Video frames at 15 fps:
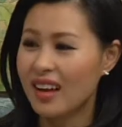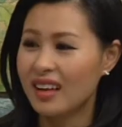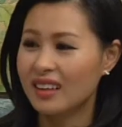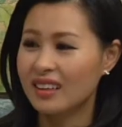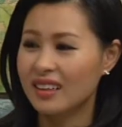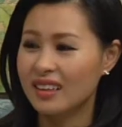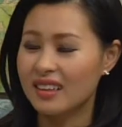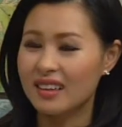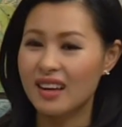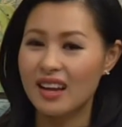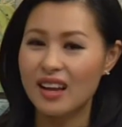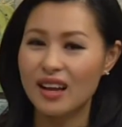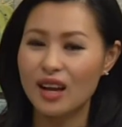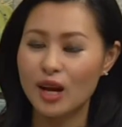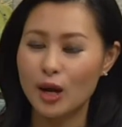đúng thì rồi. ở
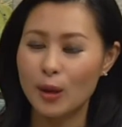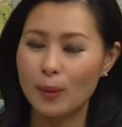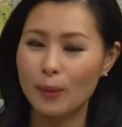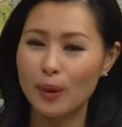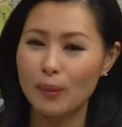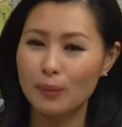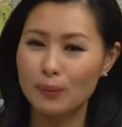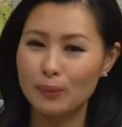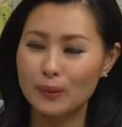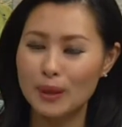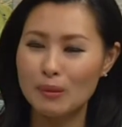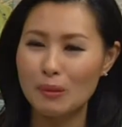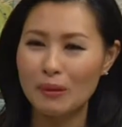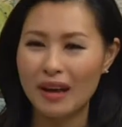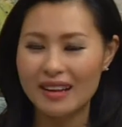đây là em
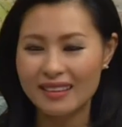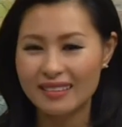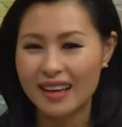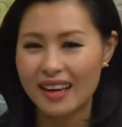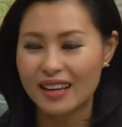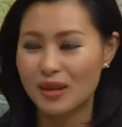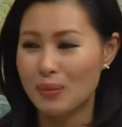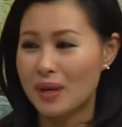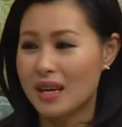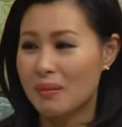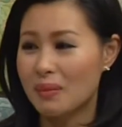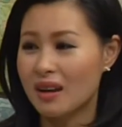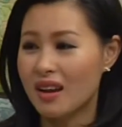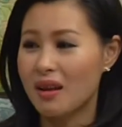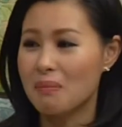khi một cái vấn đề nữa bây giờ
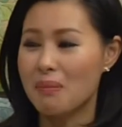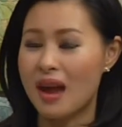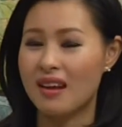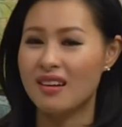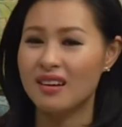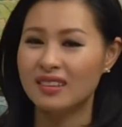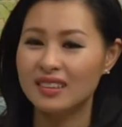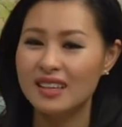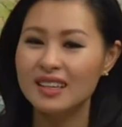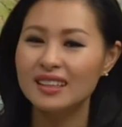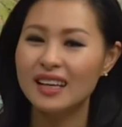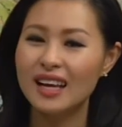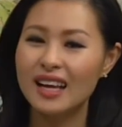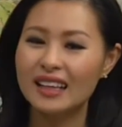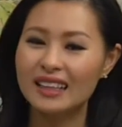mình nói là mẹ đơn thân
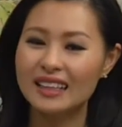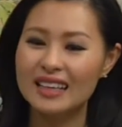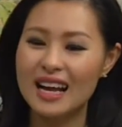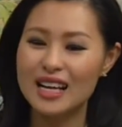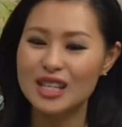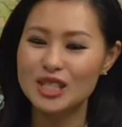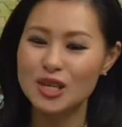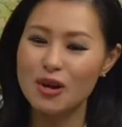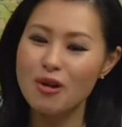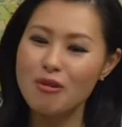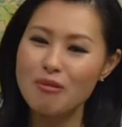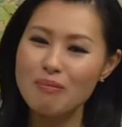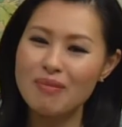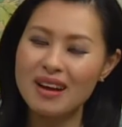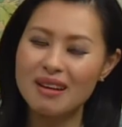thì đa
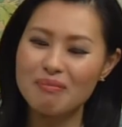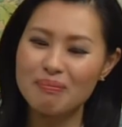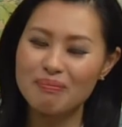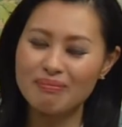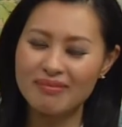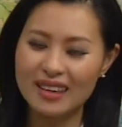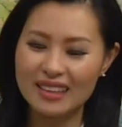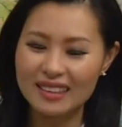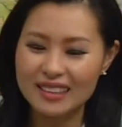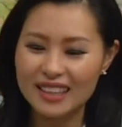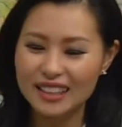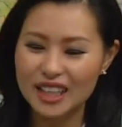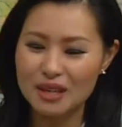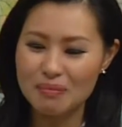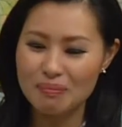số mà mẹ đơn
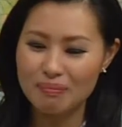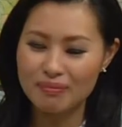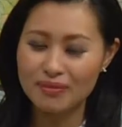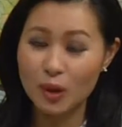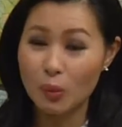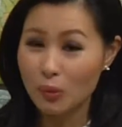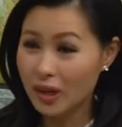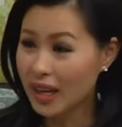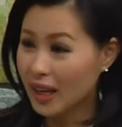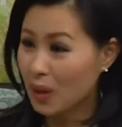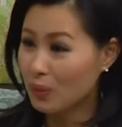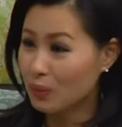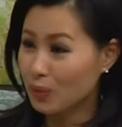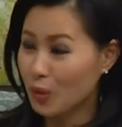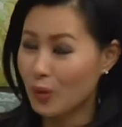thân thì cũng có đàn
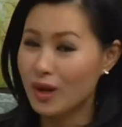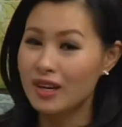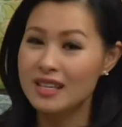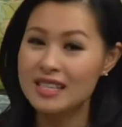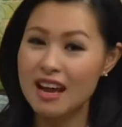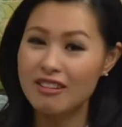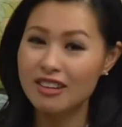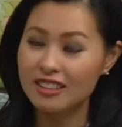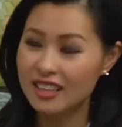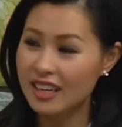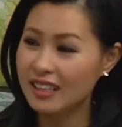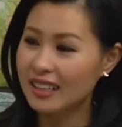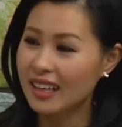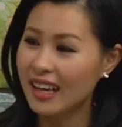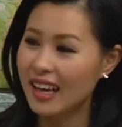ông cũng có người cha đơn
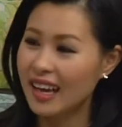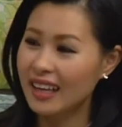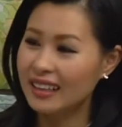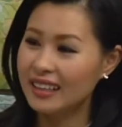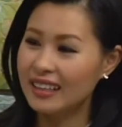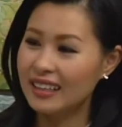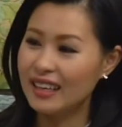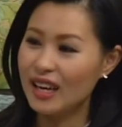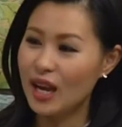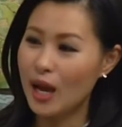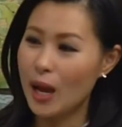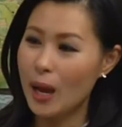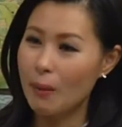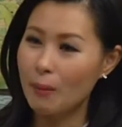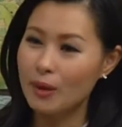thân thì
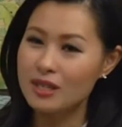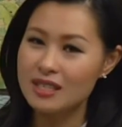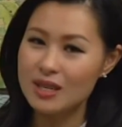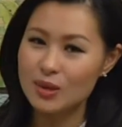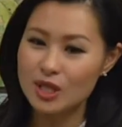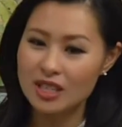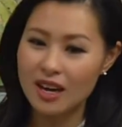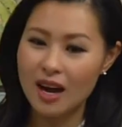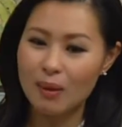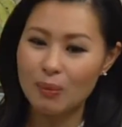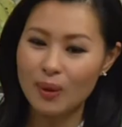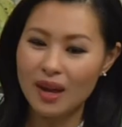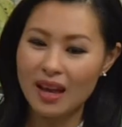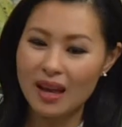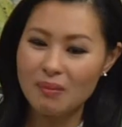em có nhiều trường
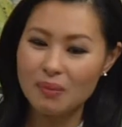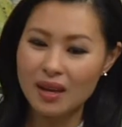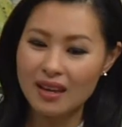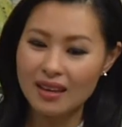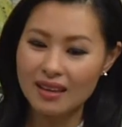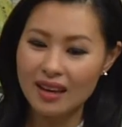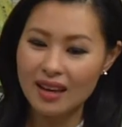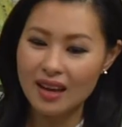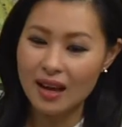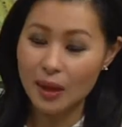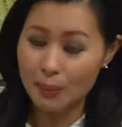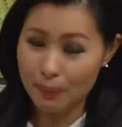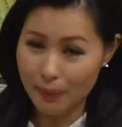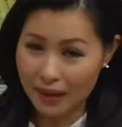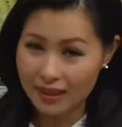hợp là em bị cái
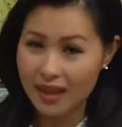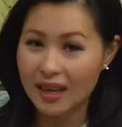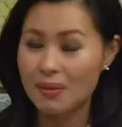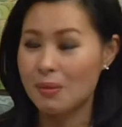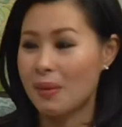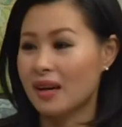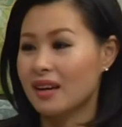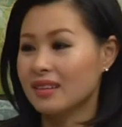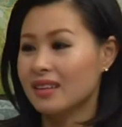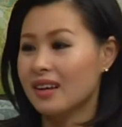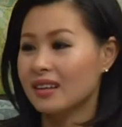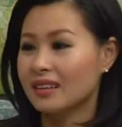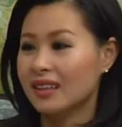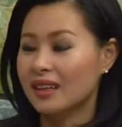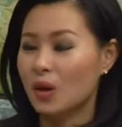là bản thân em là mẹ đơn
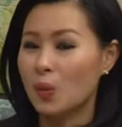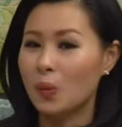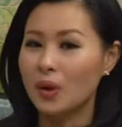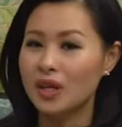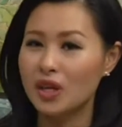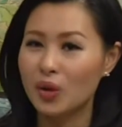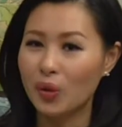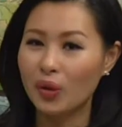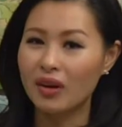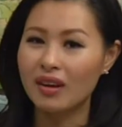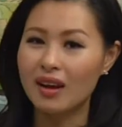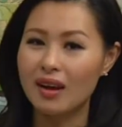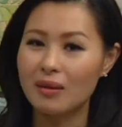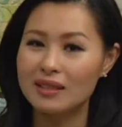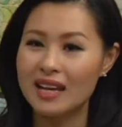thân thì cũng có nhiều người
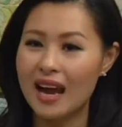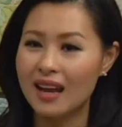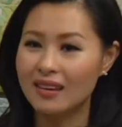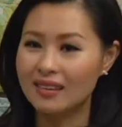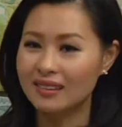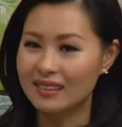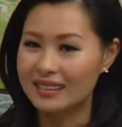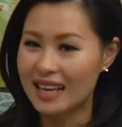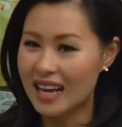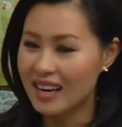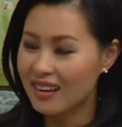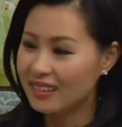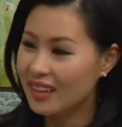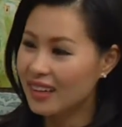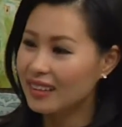là cha người cha
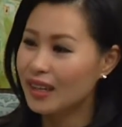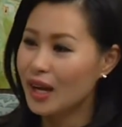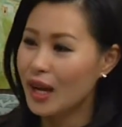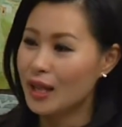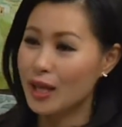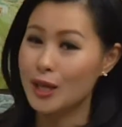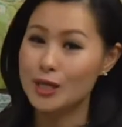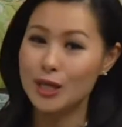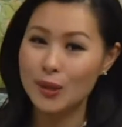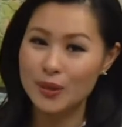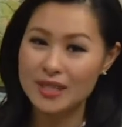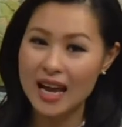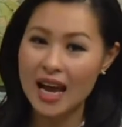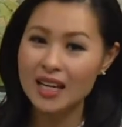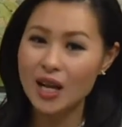đơn thân thì là
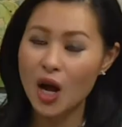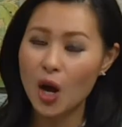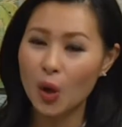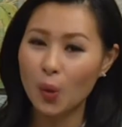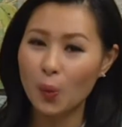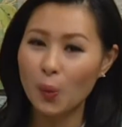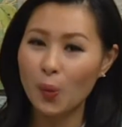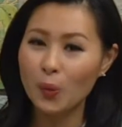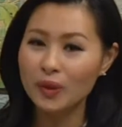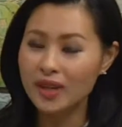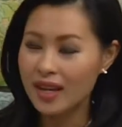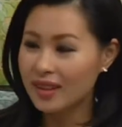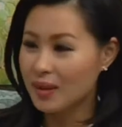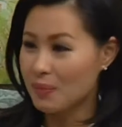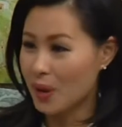single dad họ cũng muốn
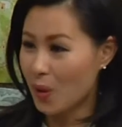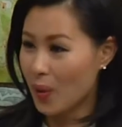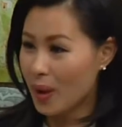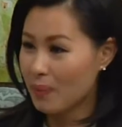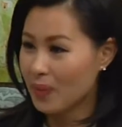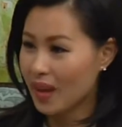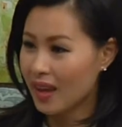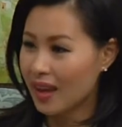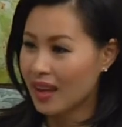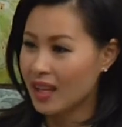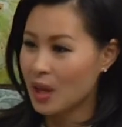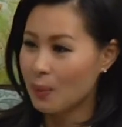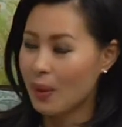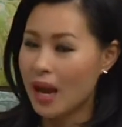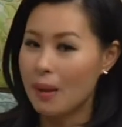đến tìm hiểu em
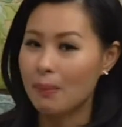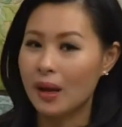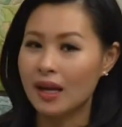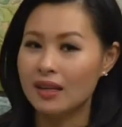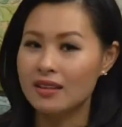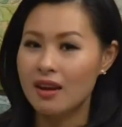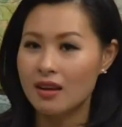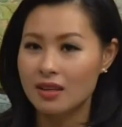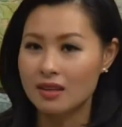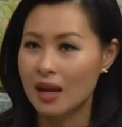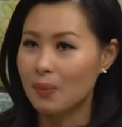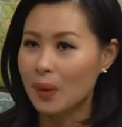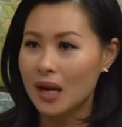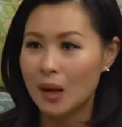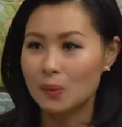nhưng mà em lại do dự
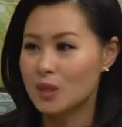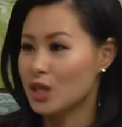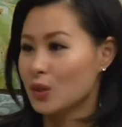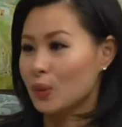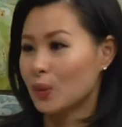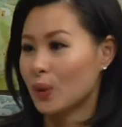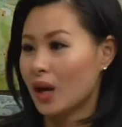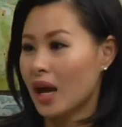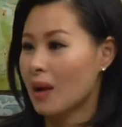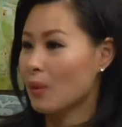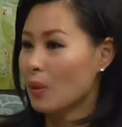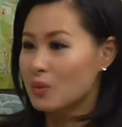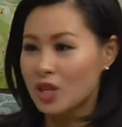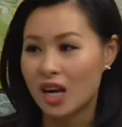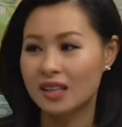em lại không chịu em
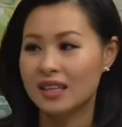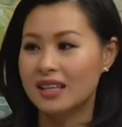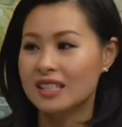không cho người ta